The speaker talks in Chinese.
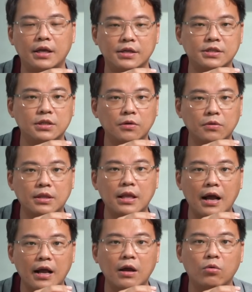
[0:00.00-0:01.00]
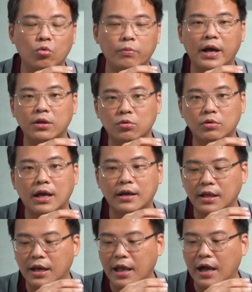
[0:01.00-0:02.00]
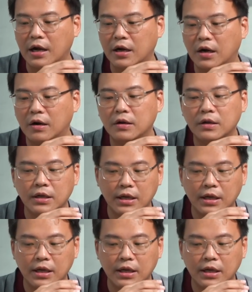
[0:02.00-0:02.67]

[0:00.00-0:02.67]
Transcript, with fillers: 也是都大概五百多台的量啊